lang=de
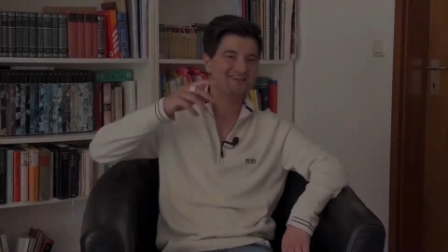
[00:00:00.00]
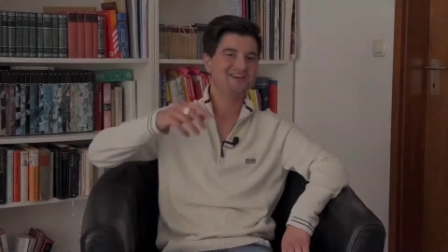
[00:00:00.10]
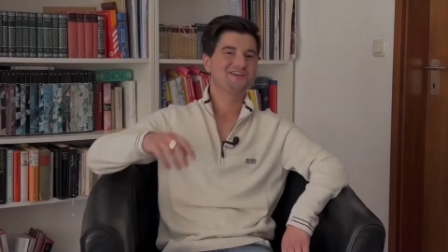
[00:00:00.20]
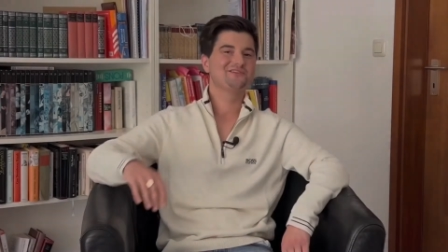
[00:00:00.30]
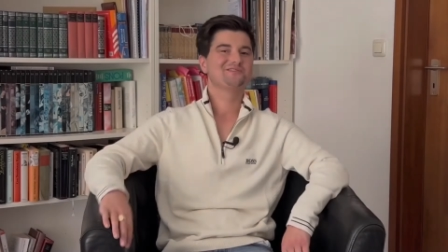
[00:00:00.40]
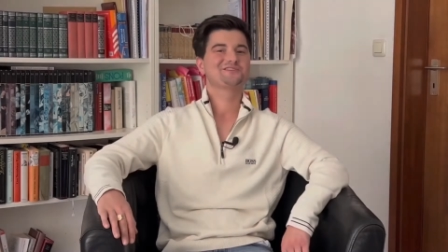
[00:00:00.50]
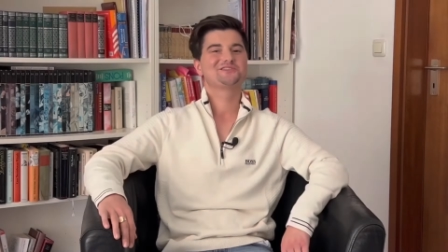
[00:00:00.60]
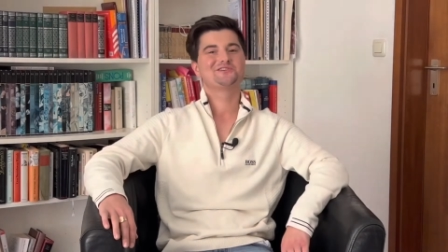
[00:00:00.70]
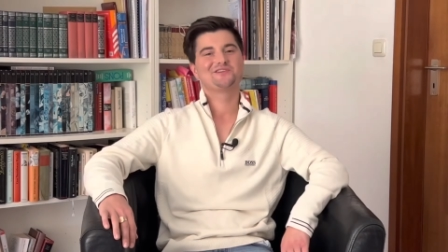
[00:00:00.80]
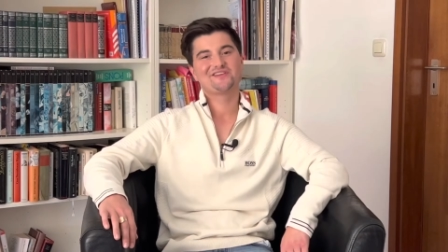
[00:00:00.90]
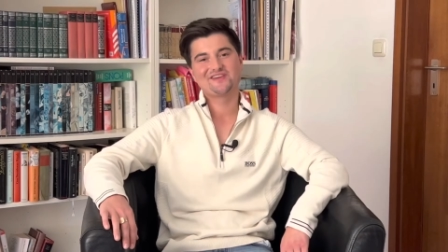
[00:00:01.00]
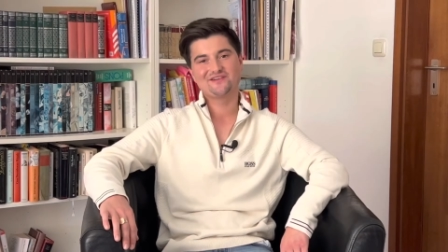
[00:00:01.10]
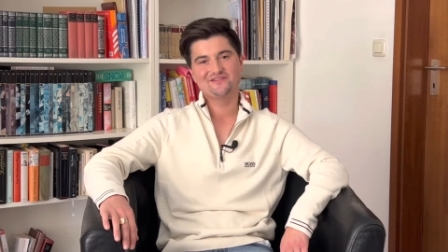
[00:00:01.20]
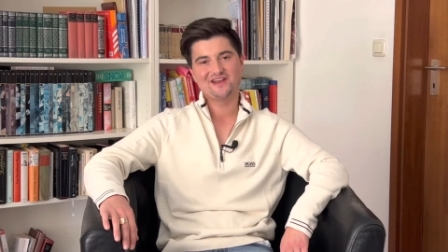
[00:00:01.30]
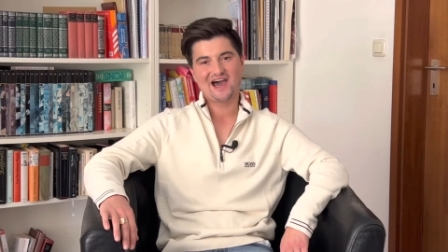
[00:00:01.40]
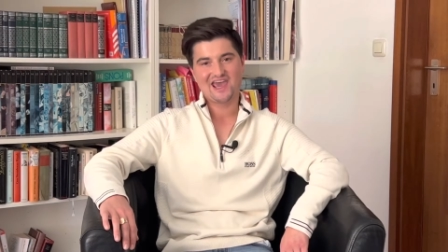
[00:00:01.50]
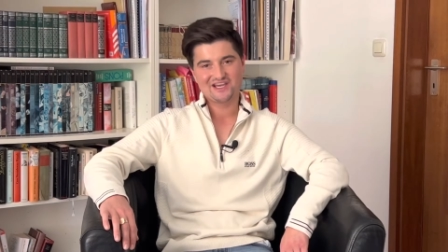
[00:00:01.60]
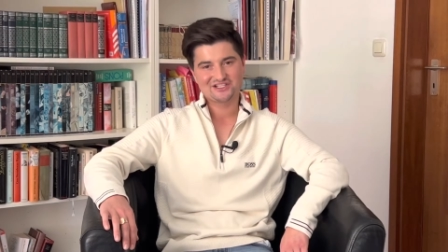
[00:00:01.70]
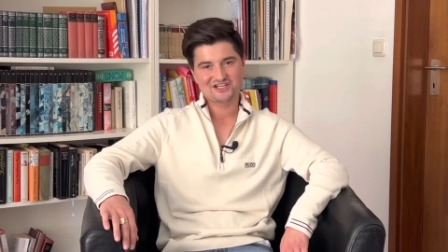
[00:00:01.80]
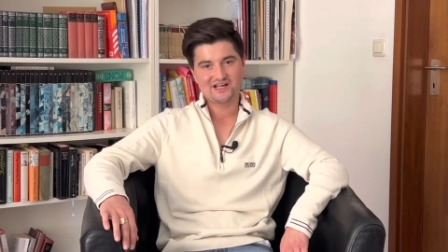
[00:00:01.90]
Was geht, Jungs? Schön, dass ihr hier wieder
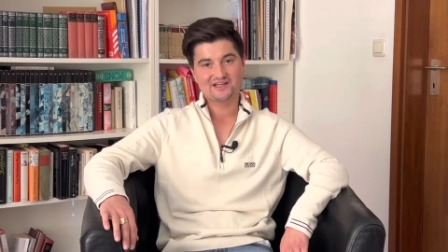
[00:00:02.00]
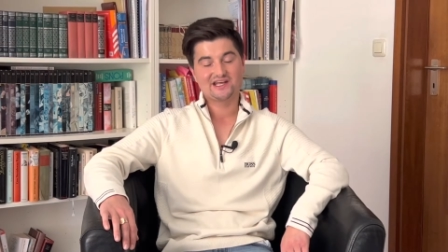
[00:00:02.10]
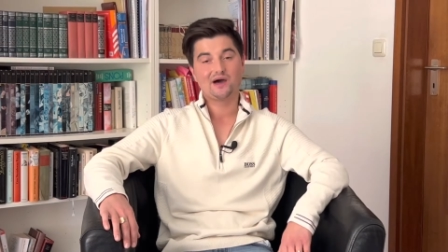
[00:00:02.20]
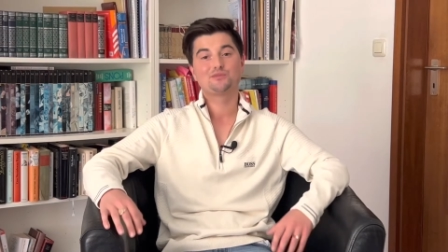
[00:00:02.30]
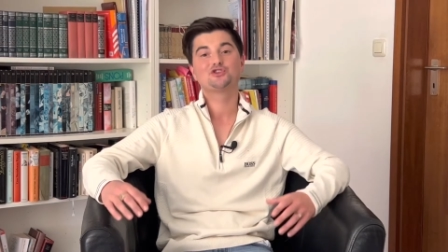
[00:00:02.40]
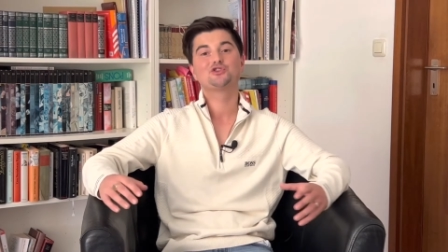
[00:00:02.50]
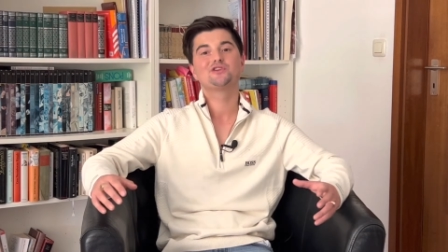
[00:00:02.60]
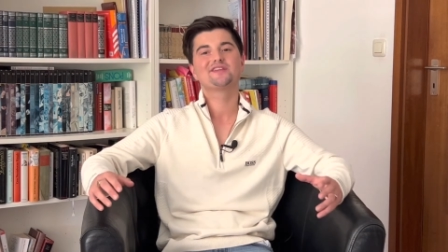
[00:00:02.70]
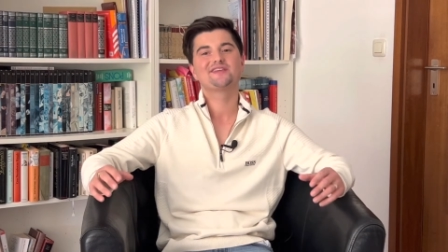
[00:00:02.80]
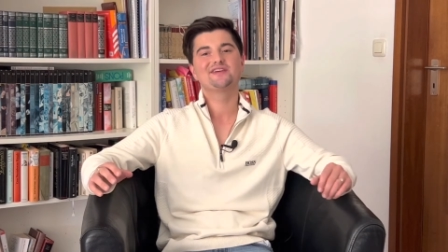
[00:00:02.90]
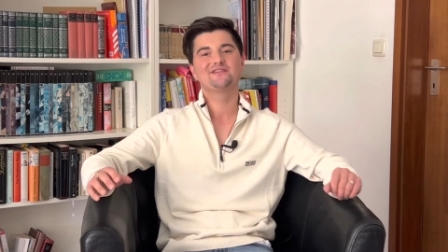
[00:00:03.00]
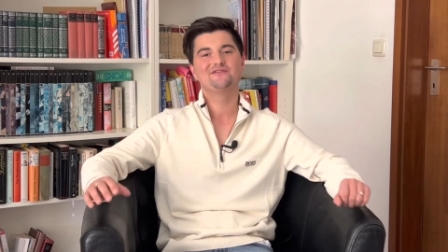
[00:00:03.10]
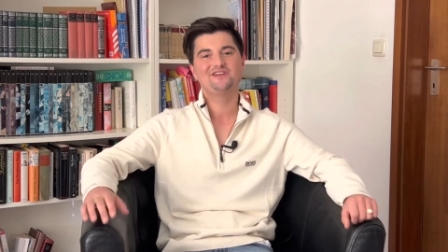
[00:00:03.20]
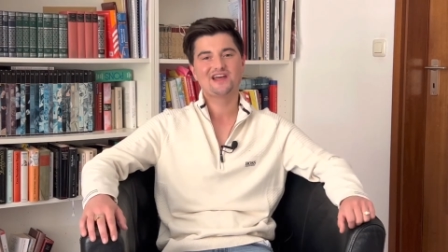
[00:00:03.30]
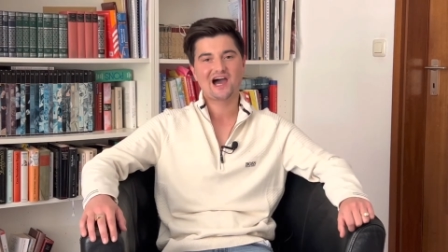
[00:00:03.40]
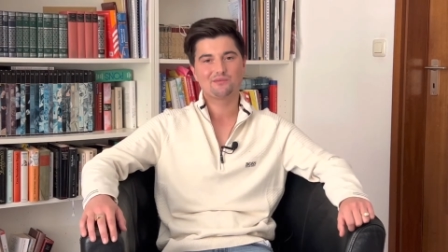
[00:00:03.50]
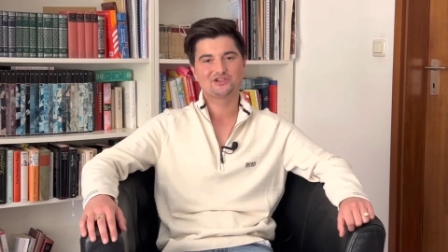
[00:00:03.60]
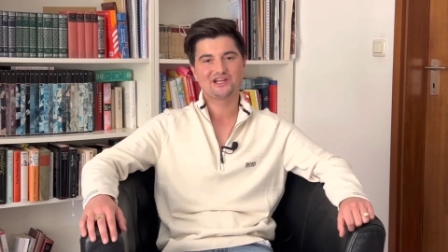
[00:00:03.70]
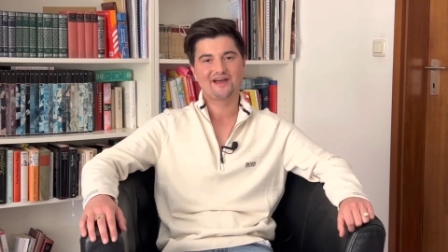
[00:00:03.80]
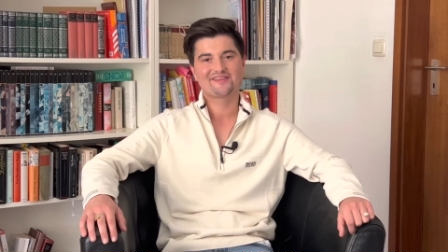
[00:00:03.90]
eingeschaltet habt. Schön, dass ihr hier wieder
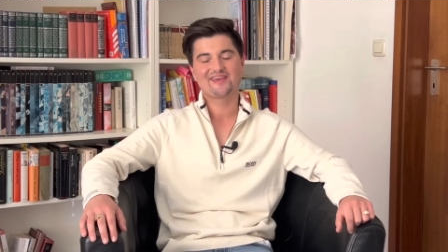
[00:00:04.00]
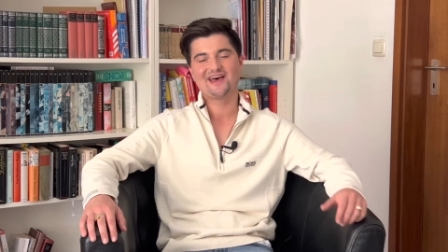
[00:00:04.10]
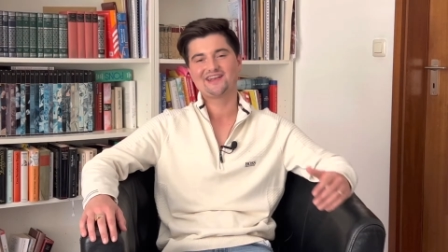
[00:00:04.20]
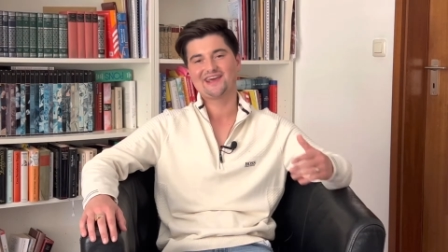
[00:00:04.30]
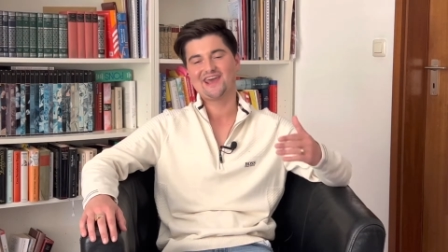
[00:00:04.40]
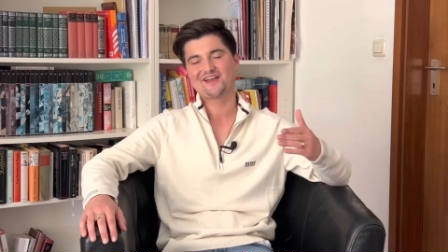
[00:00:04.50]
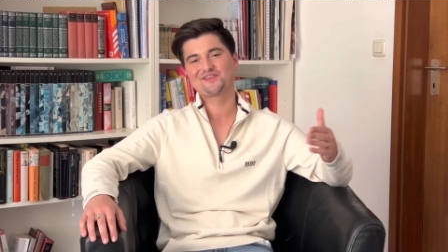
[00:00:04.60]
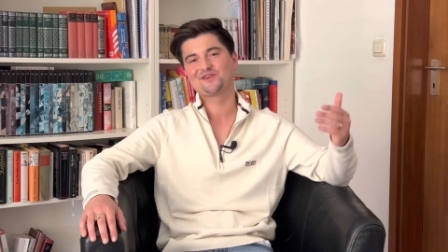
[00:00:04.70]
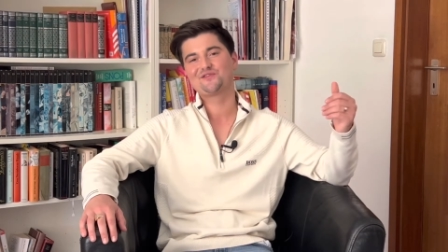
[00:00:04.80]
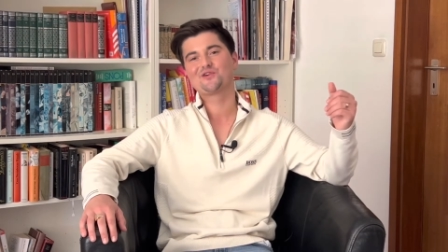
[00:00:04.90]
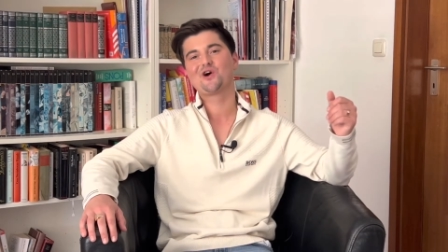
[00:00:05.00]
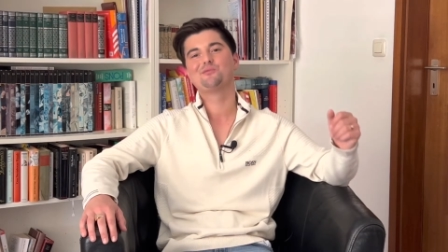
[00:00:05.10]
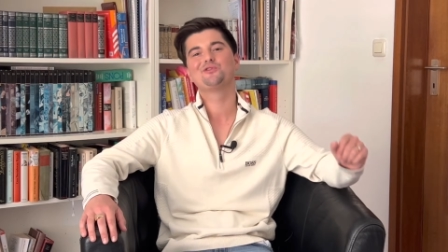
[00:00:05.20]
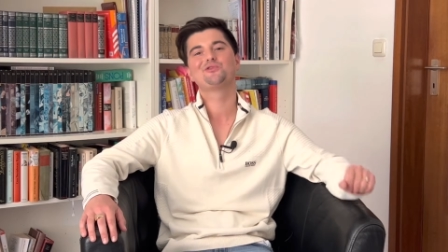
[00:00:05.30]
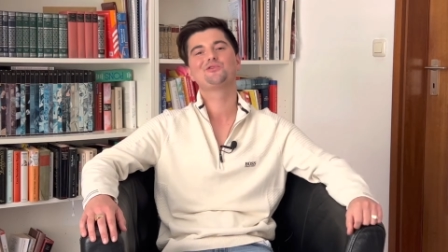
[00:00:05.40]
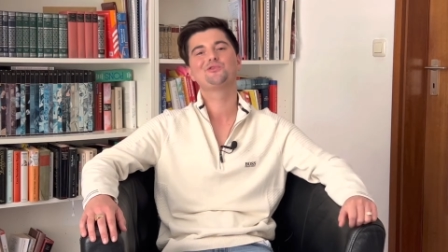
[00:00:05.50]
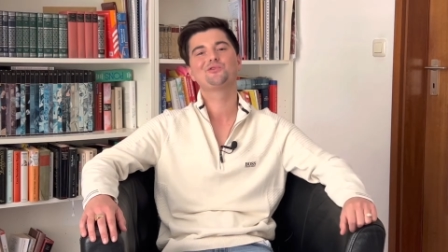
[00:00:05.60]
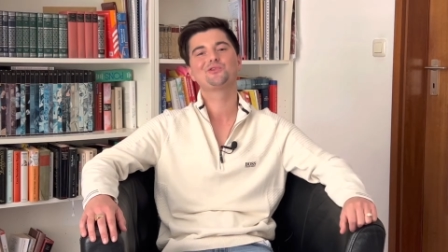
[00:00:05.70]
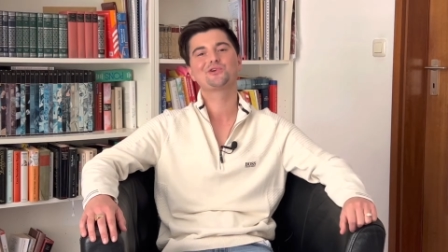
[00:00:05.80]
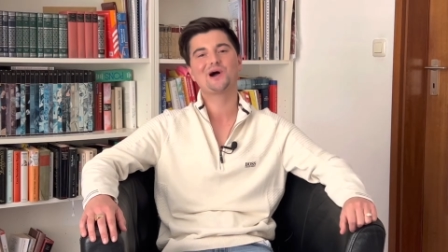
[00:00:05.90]
am Start seid. Herzlich willkommen
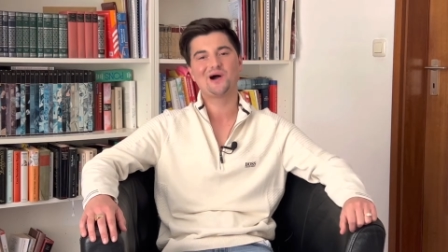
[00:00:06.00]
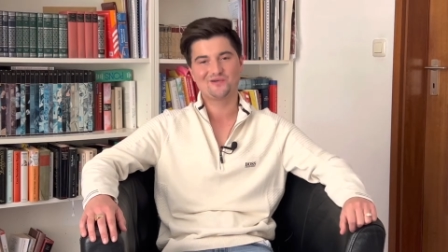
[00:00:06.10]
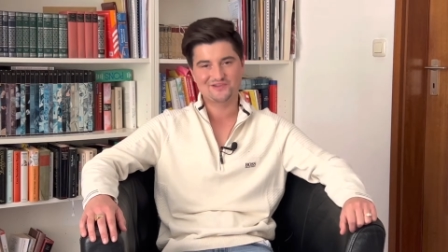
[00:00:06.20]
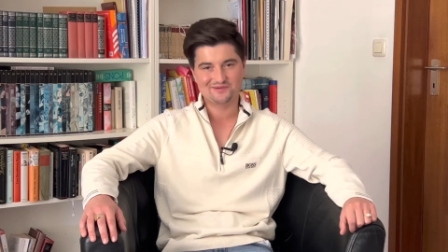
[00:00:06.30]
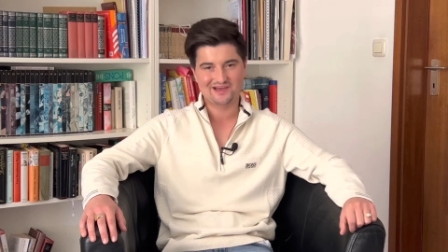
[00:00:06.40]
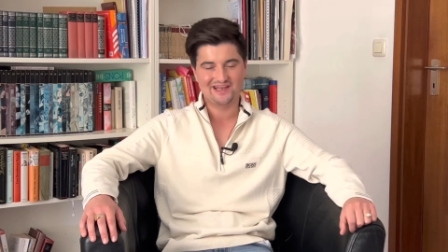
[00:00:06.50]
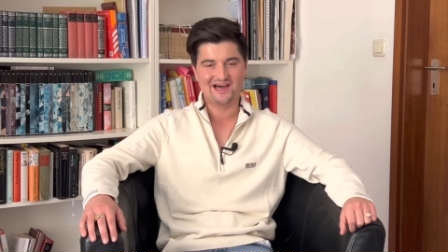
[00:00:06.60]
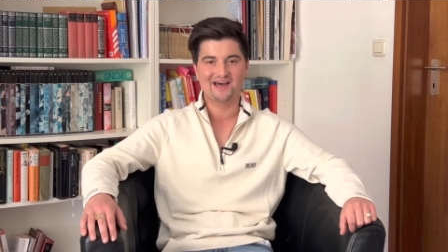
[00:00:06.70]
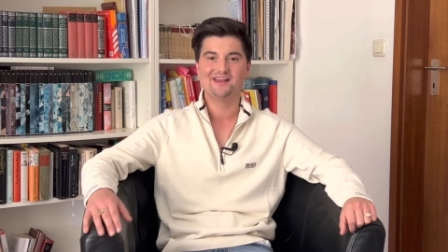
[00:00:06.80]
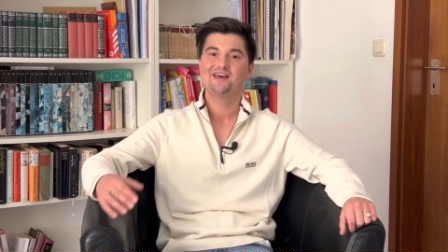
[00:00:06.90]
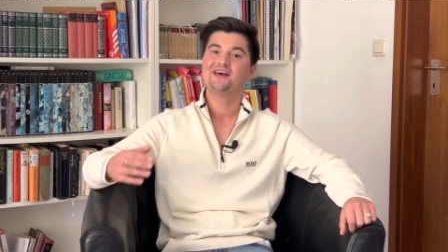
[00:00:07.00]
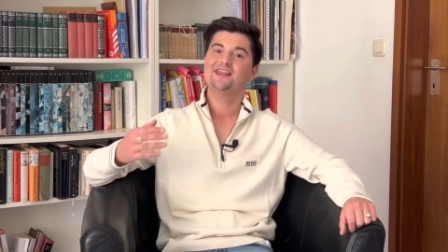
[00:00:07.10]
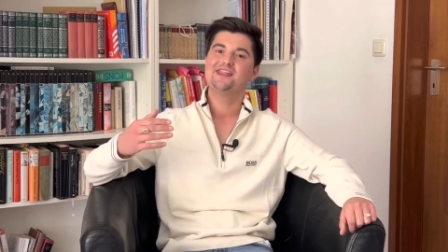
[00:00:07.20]
zurück auf dem Kanal.